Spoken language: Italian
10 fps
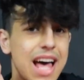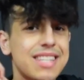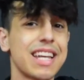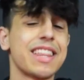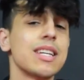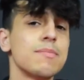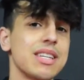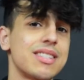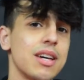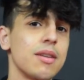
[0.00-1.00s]
essere
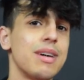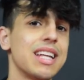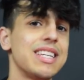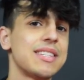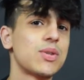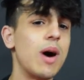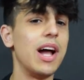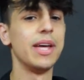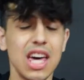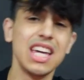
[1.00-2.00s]
trasmesse malattie sessuali.